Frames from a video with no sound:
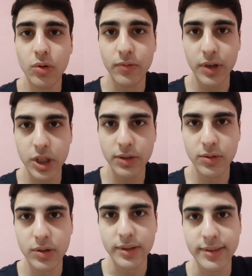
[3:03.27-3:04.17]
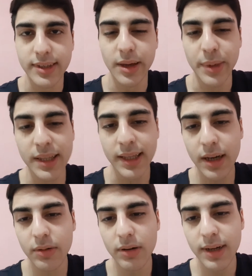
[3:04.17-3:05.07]
loro facevano degli schemi,
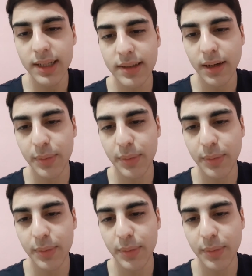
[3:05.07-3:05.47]
andavano avanti,